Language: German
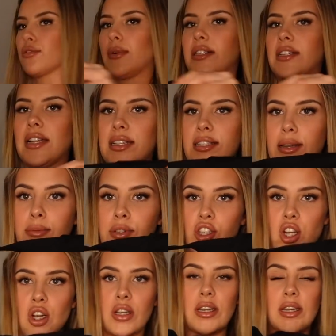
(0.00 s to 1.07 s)
Oberteil, das habe ich
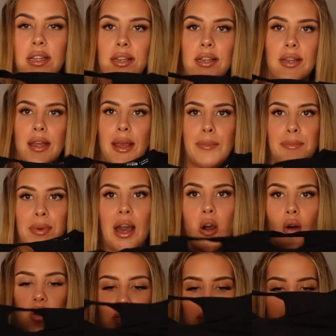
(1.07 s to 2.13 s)
schon in ähm,
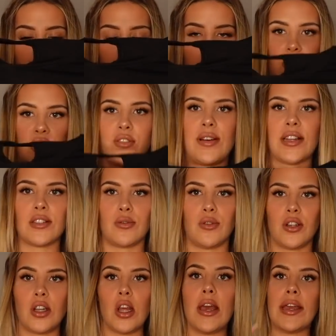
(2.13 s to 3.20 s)
braun. Jetzt heißt es mir noch in schwarz
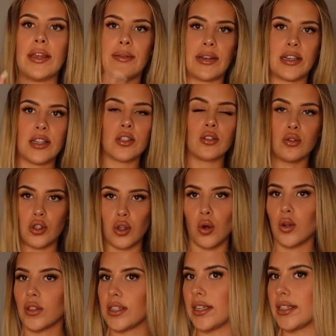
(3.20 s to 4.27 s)
geholt. Ich werde das und die Hose